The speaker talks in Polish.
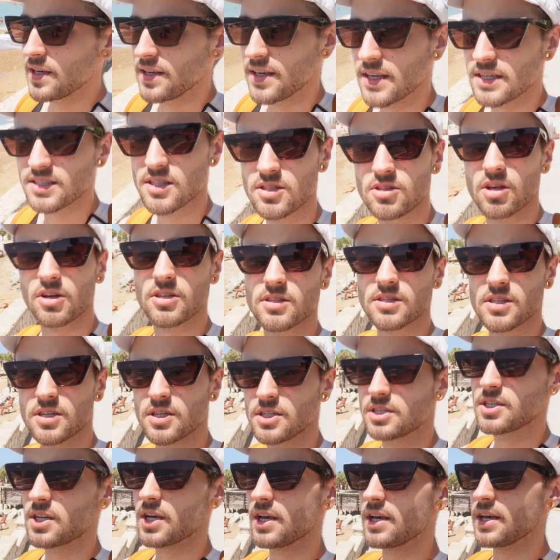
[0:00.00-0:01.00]
jest
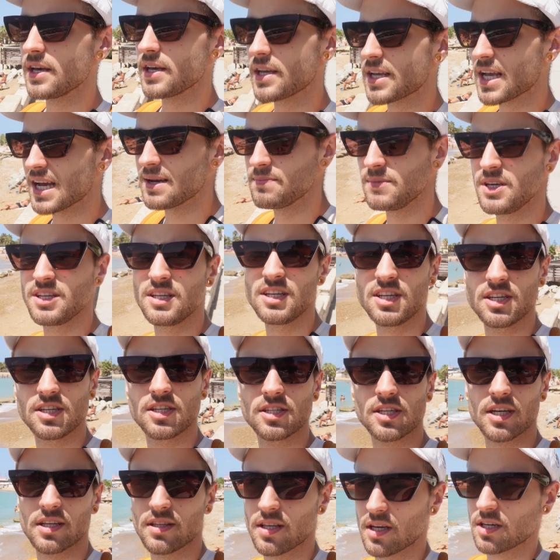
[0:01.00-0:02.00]
dosyć e,
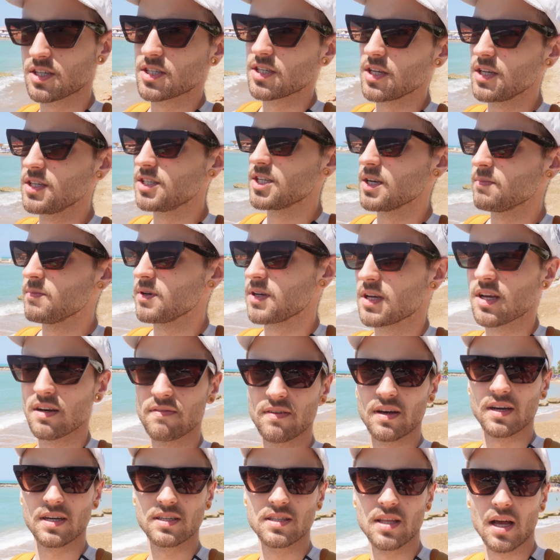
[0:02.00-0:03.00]
kamieniście, także idziemy
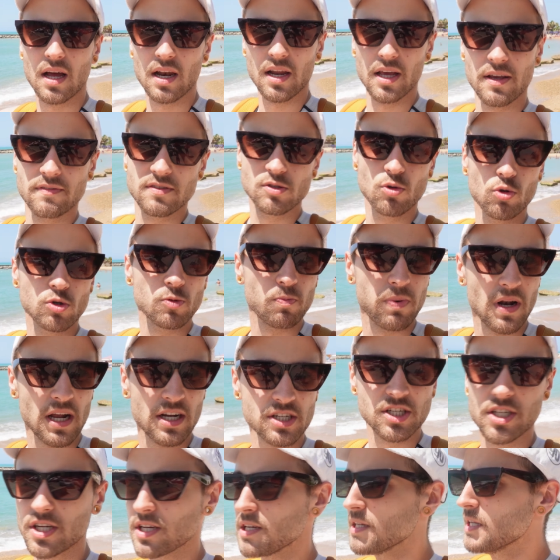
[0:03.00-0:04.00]
kawałek dalej wzdłuż
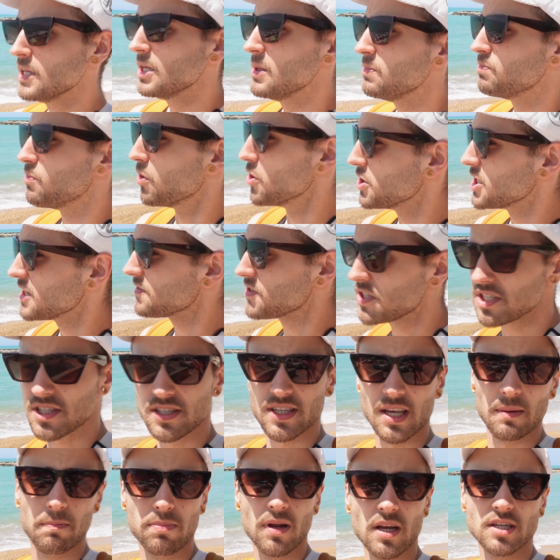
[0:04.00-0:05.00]
plaży, bo nie
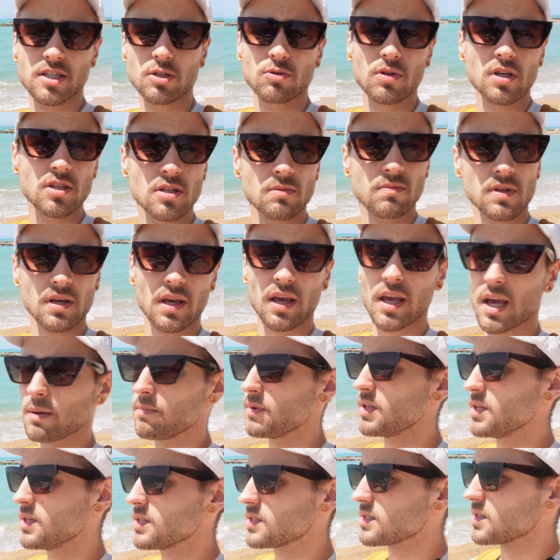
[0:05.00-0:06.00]
wszystkie plaże tutaj są takie
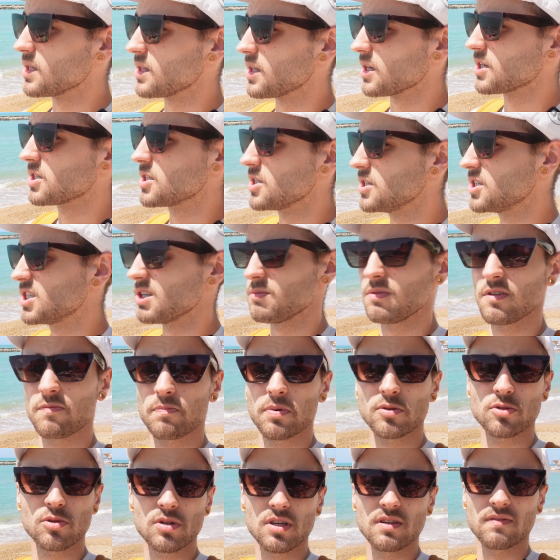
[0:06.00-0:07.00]
kamieniste, także idziemy w
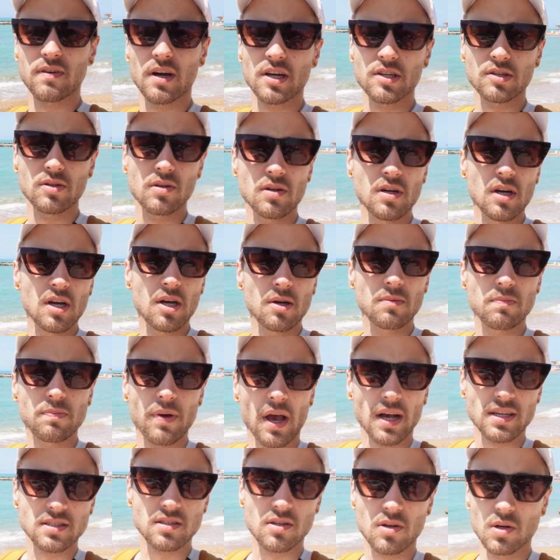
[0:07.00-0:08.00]
poszukiwaniu
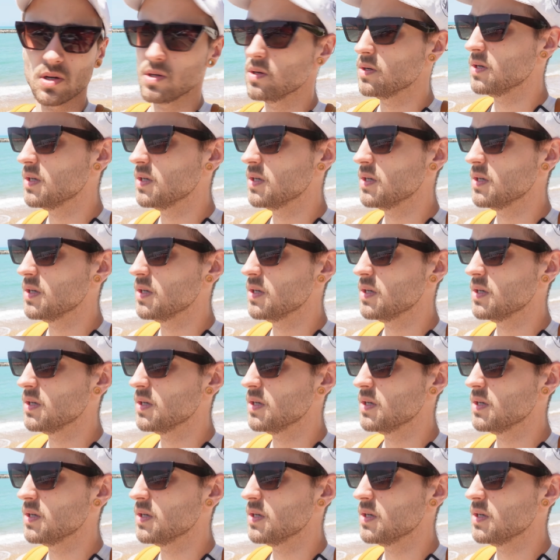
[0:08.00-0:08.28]
piasku.